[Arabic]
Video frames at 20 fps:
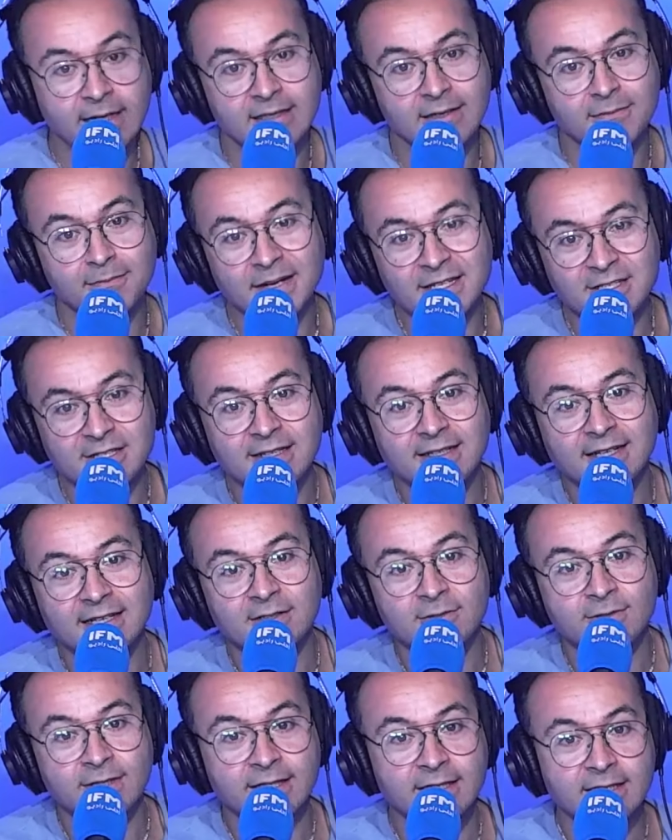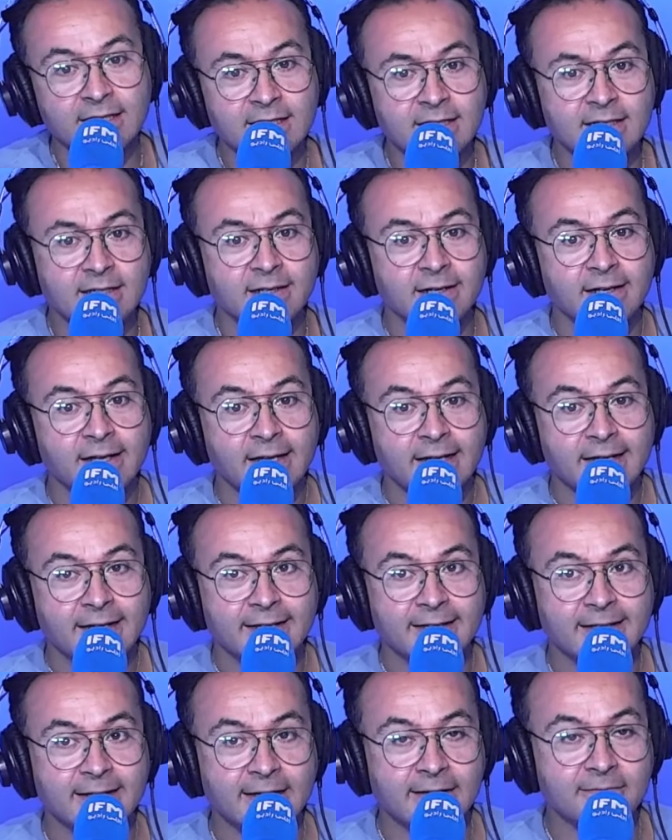خاطر برشا اللي تعديو تكنيك
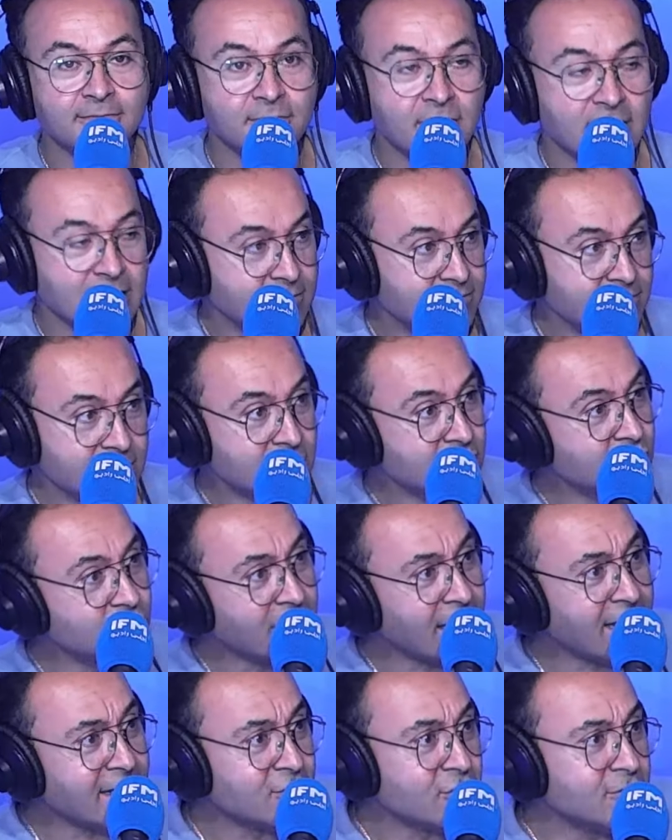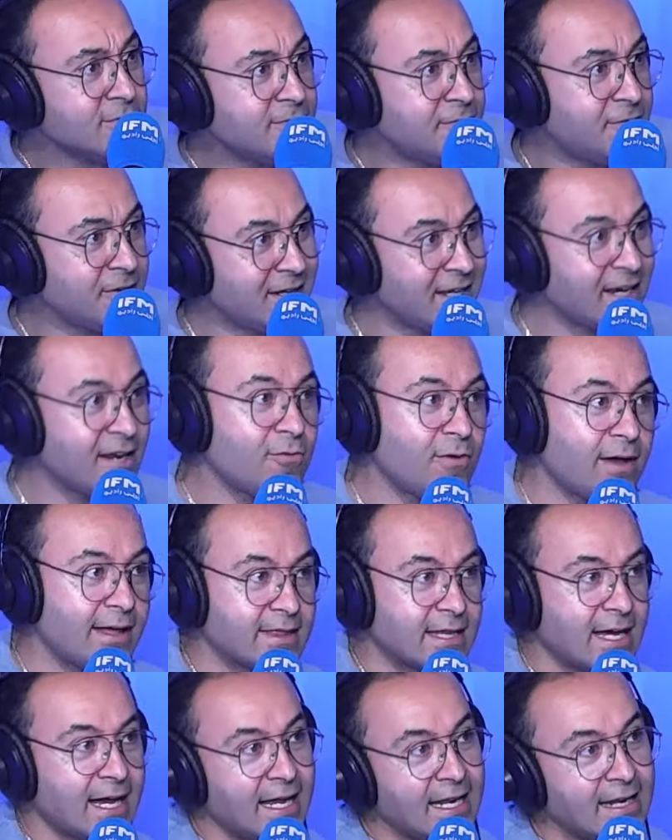تكون عندهم فكره
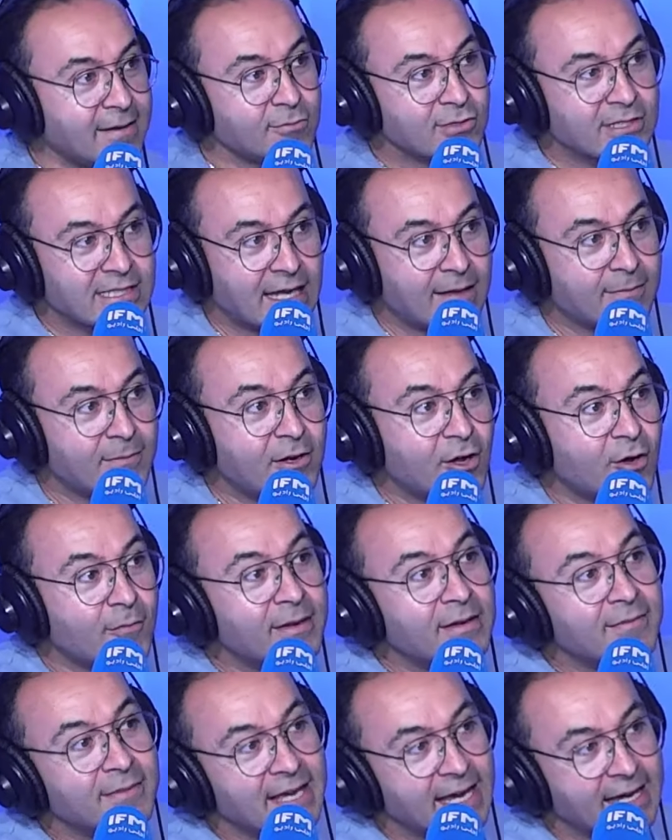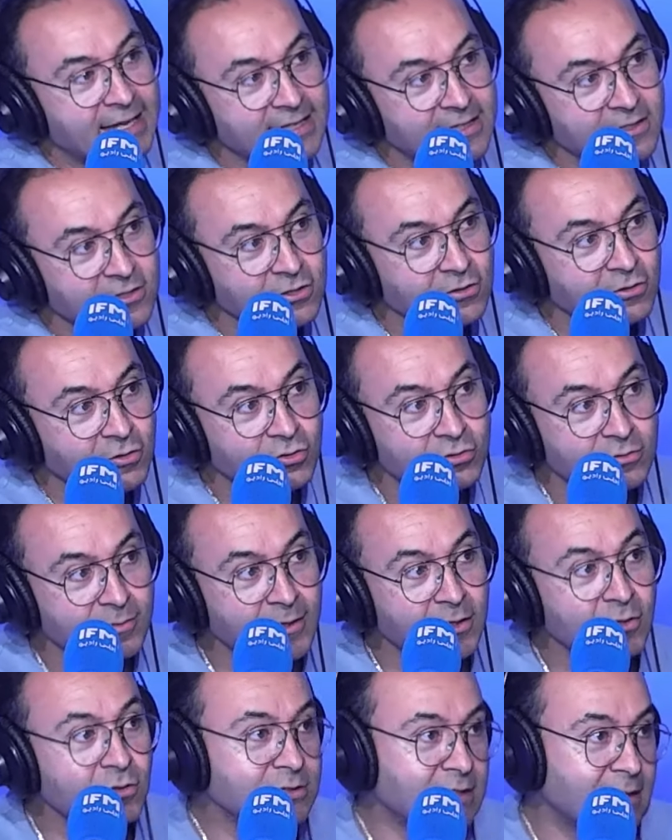واضحه على مستقبلهم المهني شو كنت من
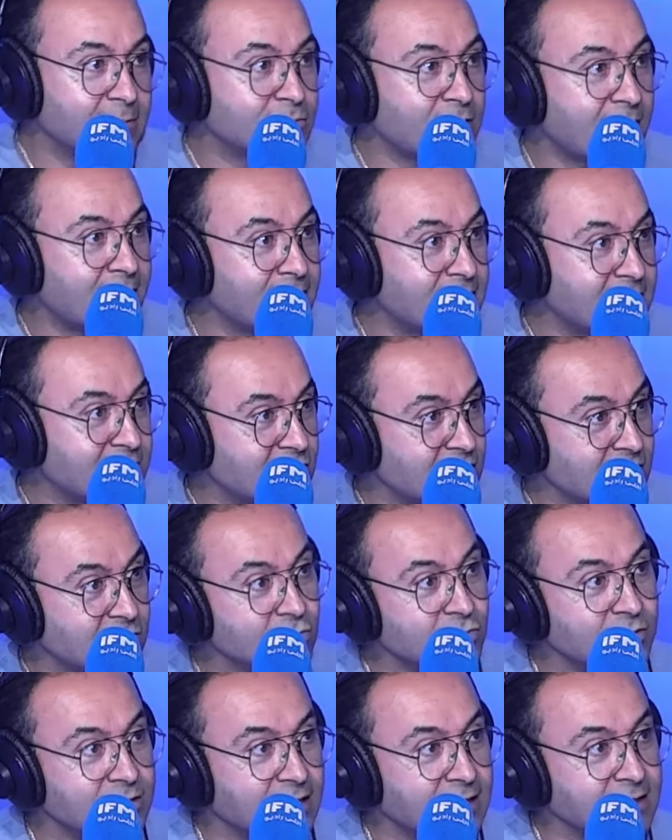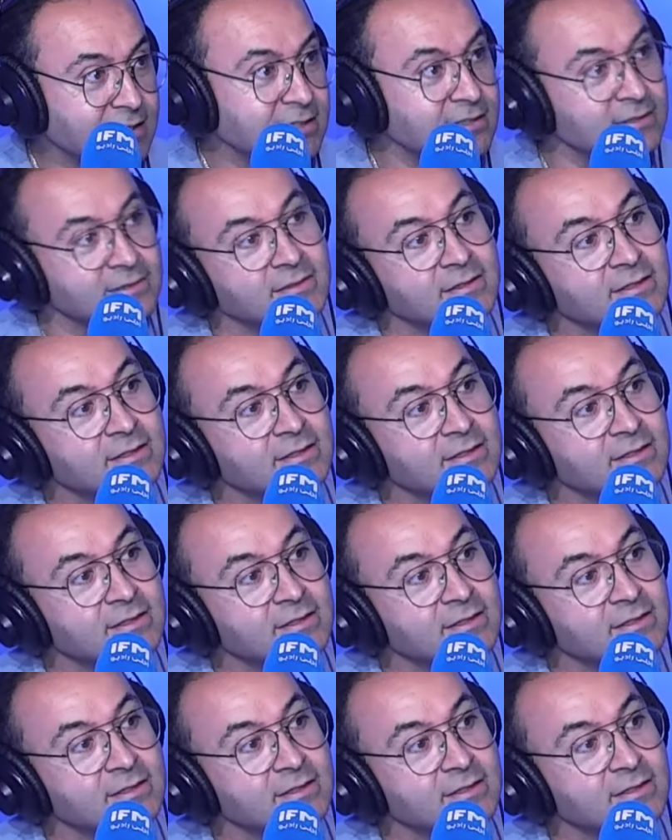الاول تحب تعمل انجنيور يعني